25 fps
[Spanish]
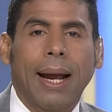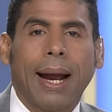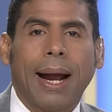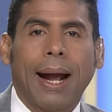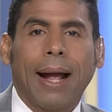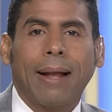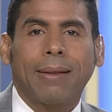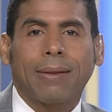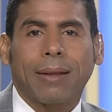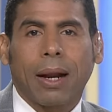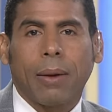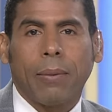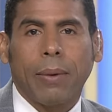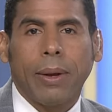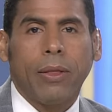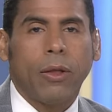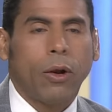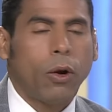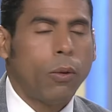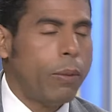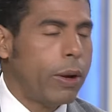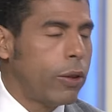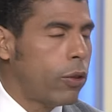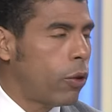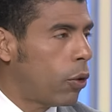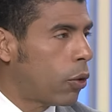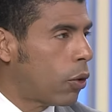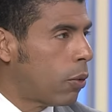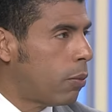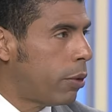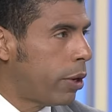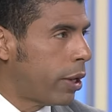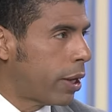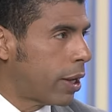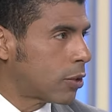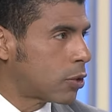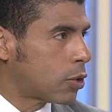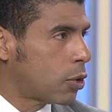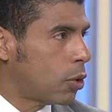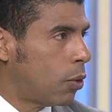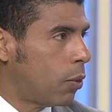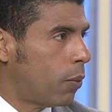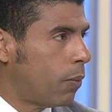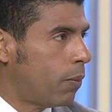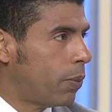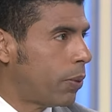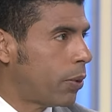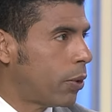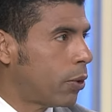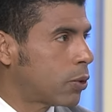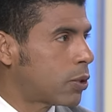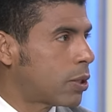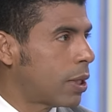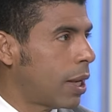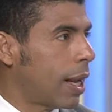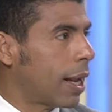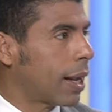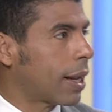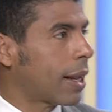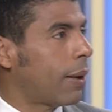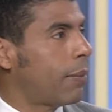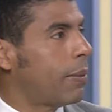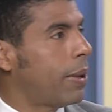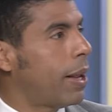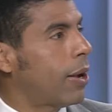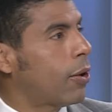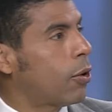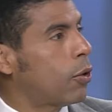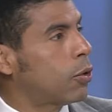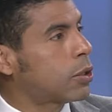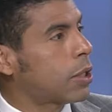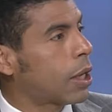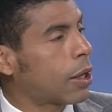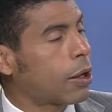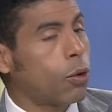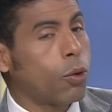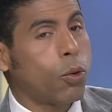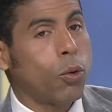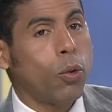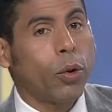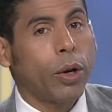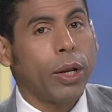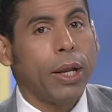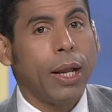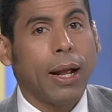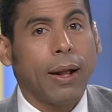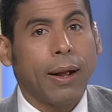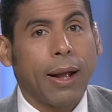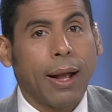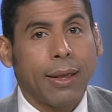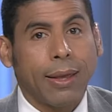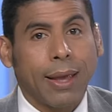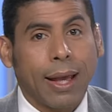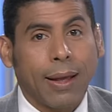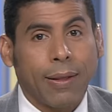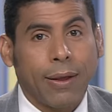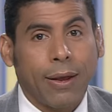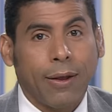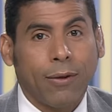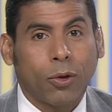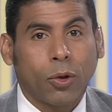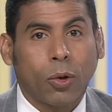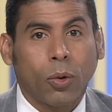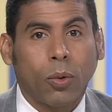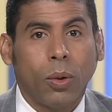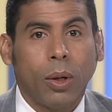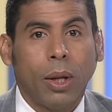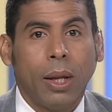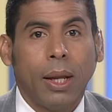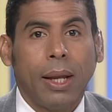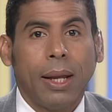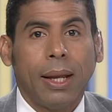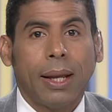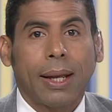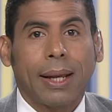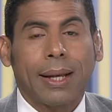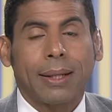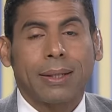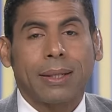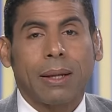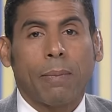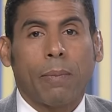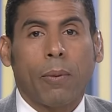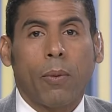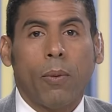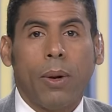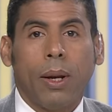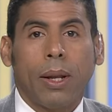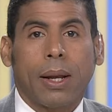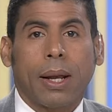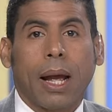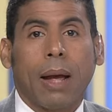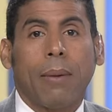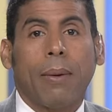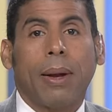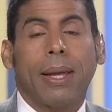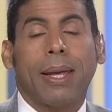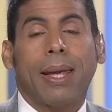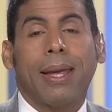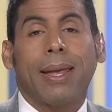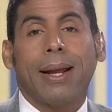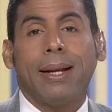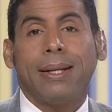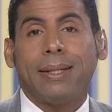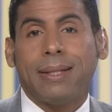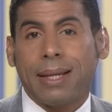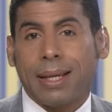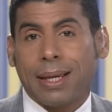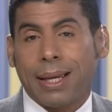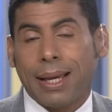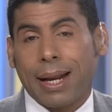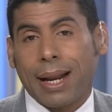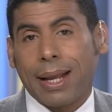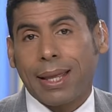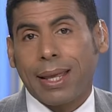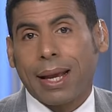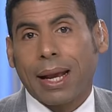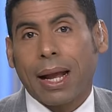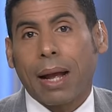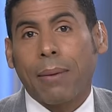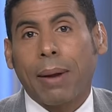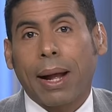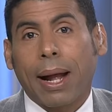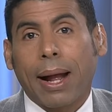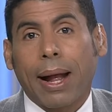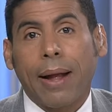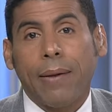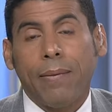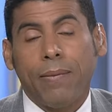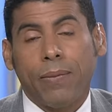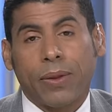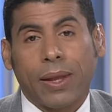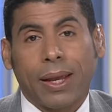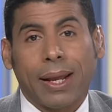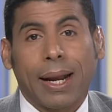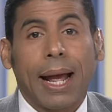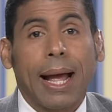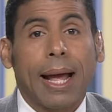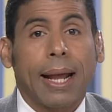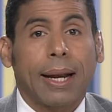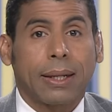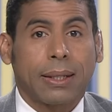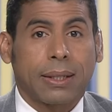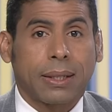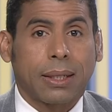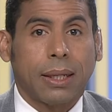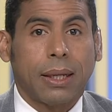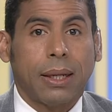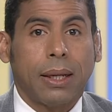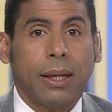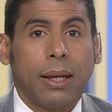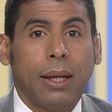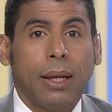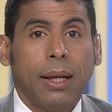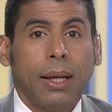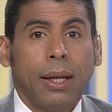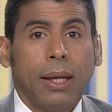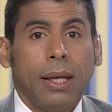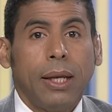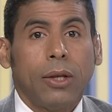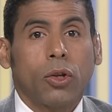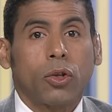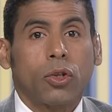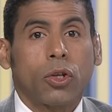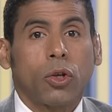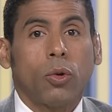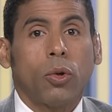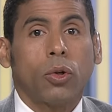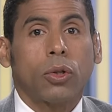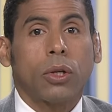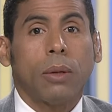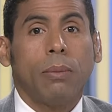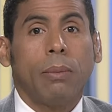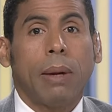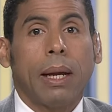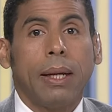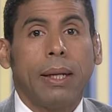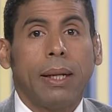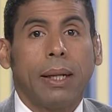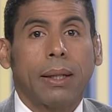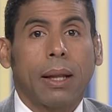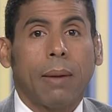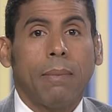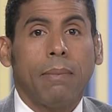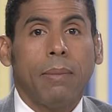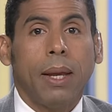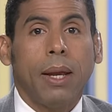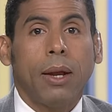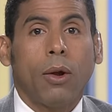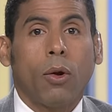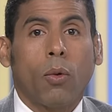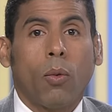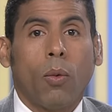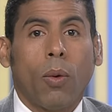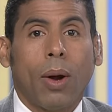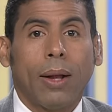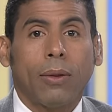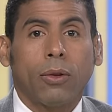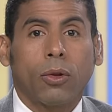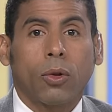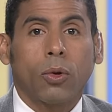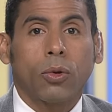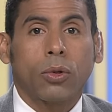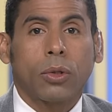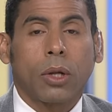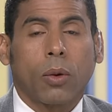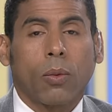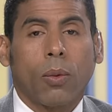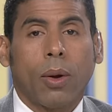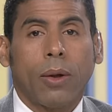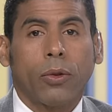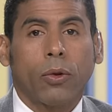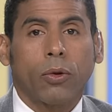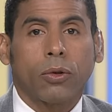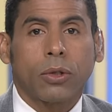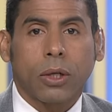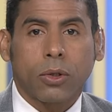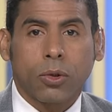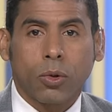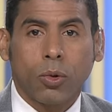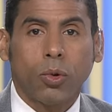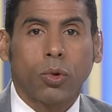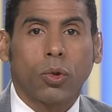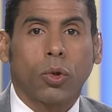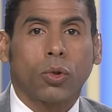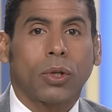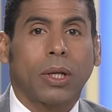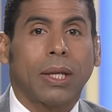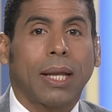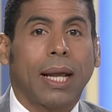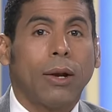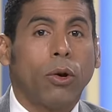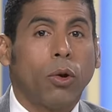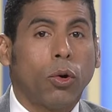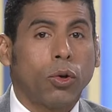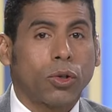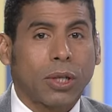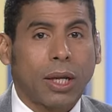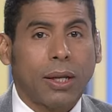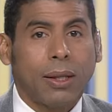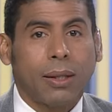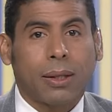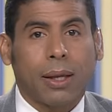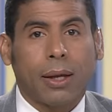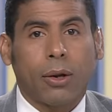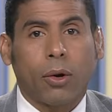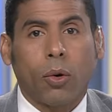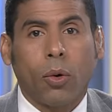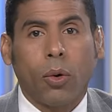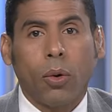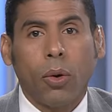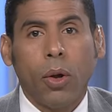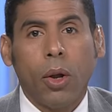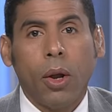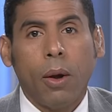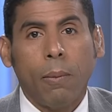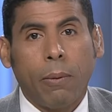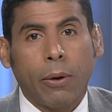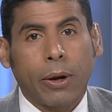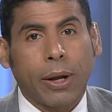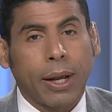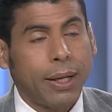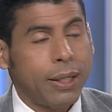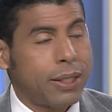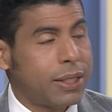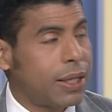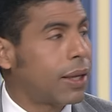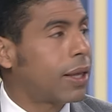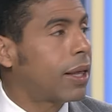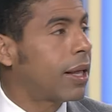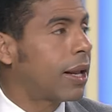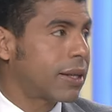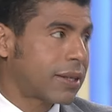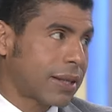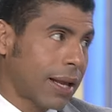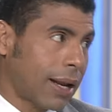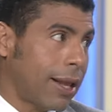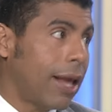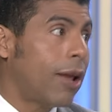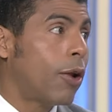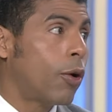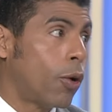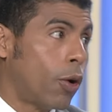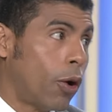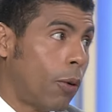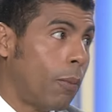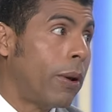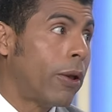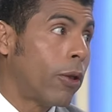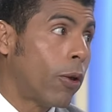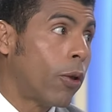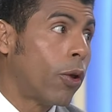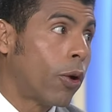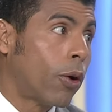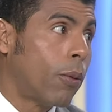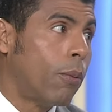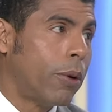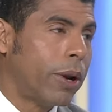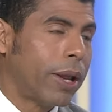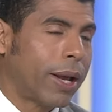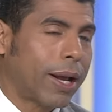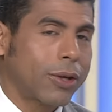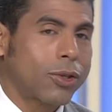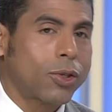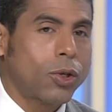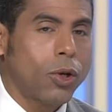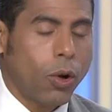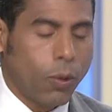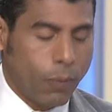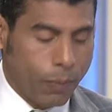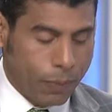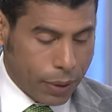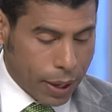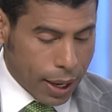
a través de los medios de comunicación. O sea, que habían cosas que ocurrían allá adentro que se publicaban y ella ni siquiera llegaba a enterarse. Y entonces uno se imagina también cuántos, de cuántos asuntos ella no se enteró porque ni siquiera salieron en los medios de comunicación.